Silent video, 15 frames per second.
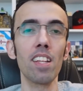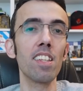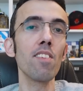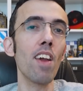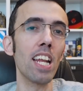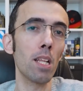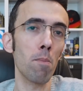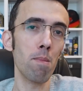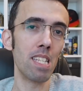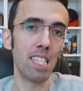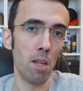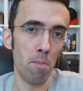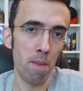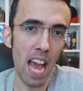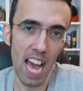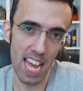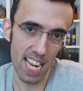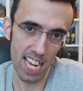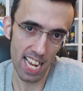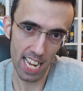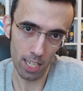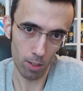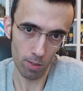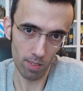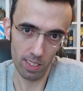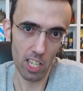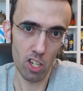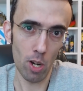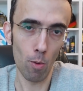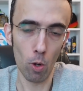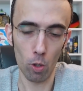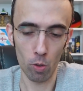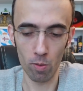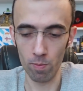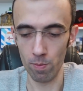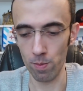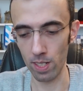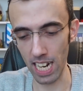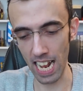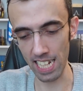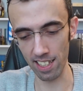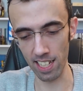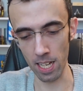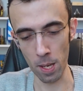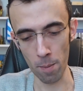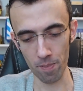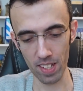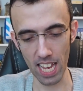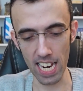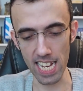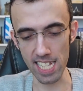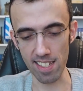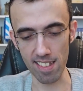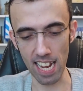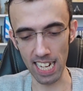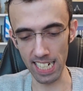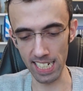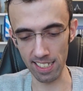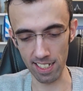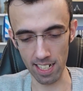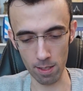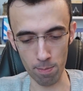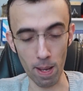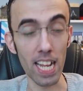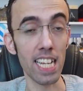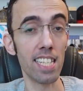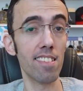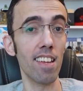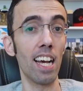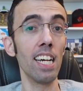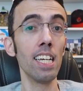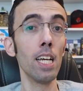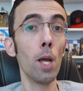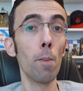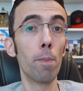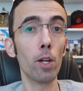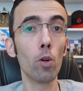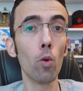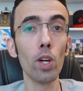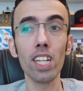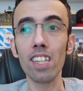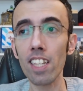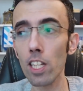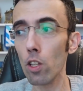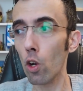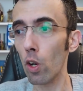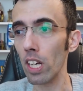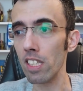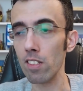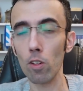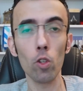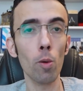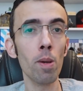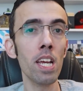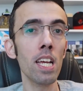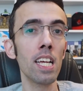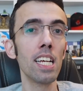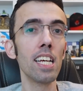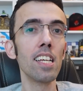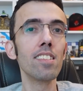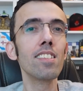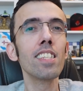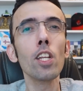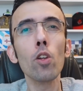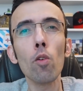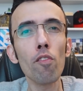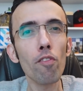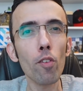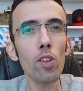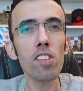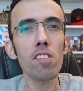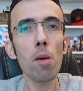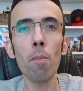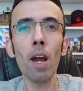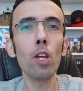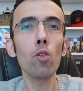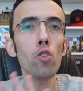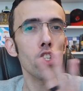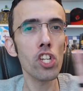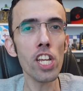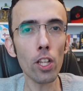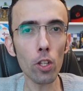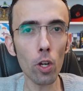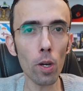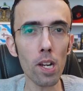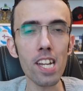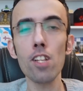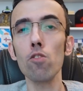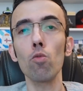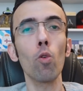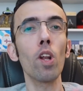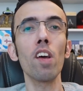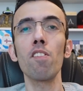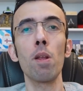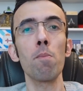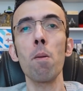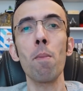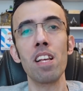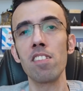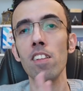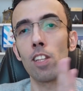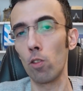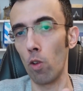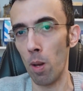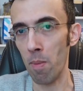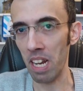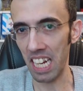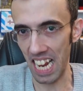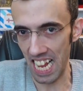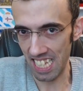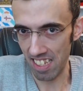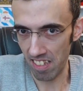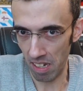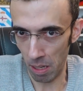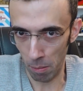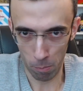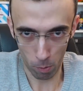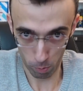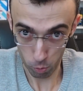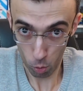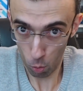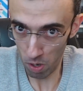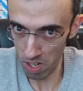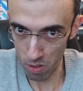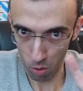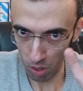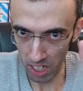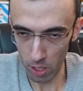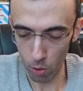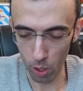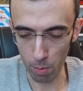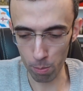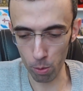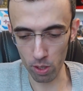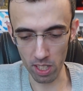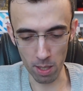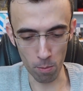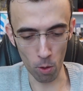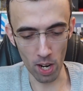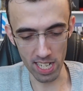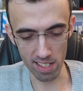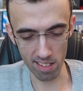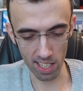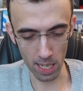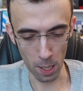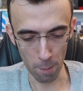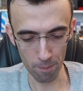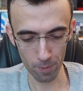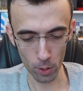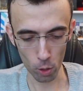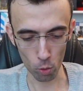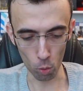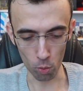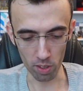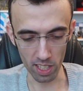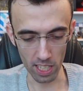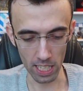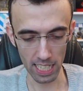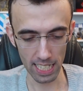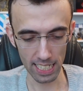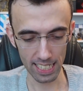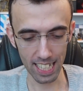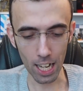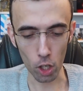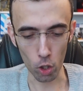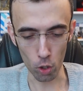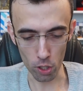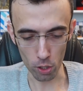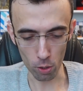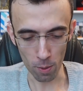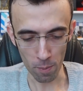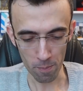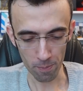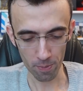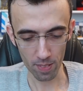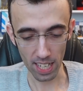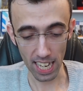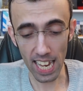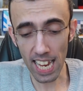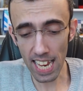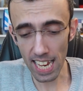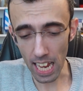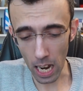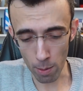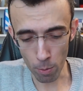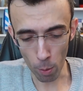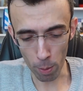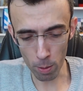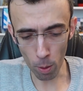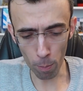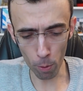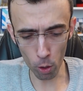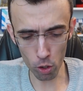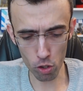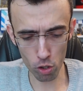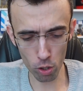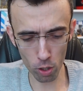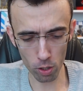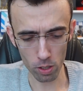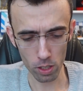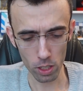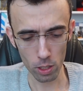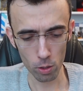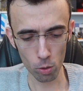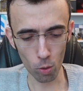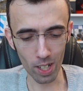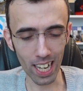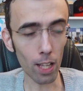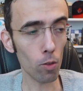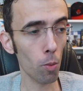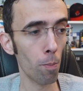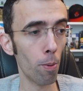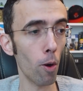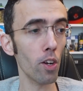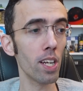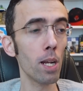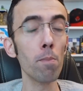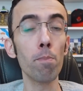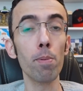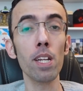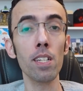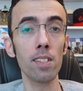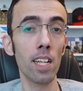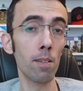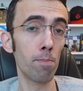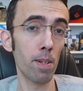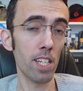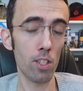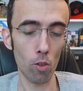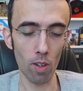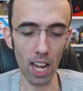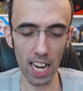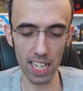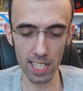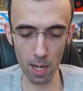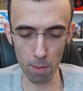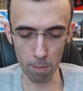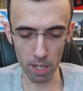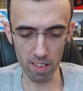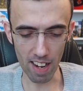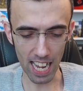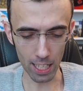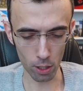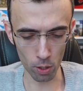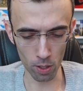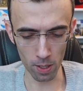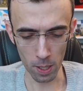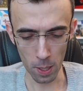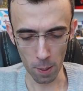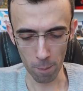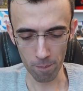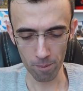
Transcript: ti viene da bestemmiare, ecco, diciamolo con grande chiarezza e trasparenza. Per cui titolo che secondo me, se non fosse mai uscito, nessuno ne avrebbe mai sentito la mancanza. Su questo credo che potremmo essere tutti, d'accordo. E al mio primo posto, toccato un po' nel, per, nel personale e nel privato,